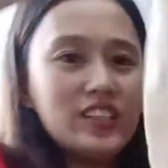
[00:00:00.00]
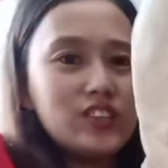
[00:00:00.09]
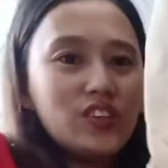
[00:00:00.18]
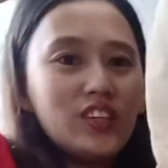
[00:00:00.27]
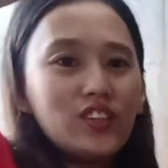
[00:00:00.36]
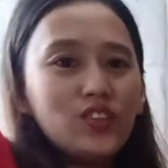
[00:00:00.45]

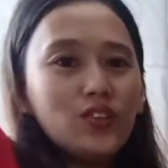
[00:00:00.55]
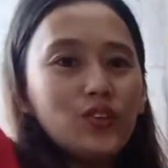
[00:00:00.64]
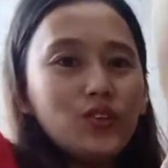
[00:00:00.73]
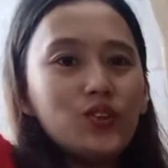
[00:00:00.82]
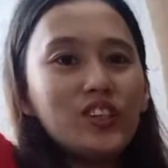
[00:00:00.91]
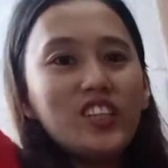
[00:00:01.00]
So, ito yung
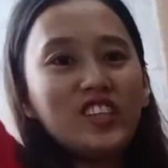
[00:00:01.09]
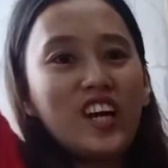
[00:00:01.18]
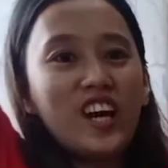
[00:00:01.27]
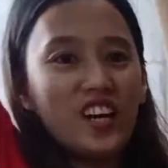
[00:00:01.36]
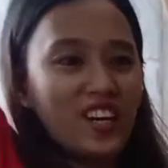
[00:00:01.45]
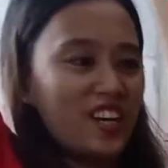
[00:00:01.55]
hoodie
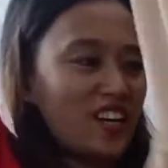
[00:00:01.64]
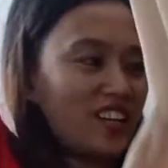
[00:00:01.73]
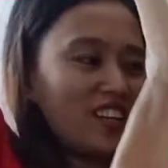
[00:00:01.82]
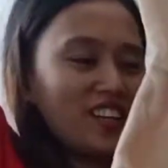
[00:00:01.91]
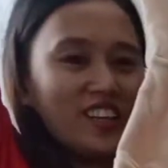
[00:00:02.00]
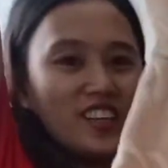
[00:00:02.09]
jacket.
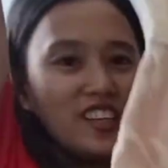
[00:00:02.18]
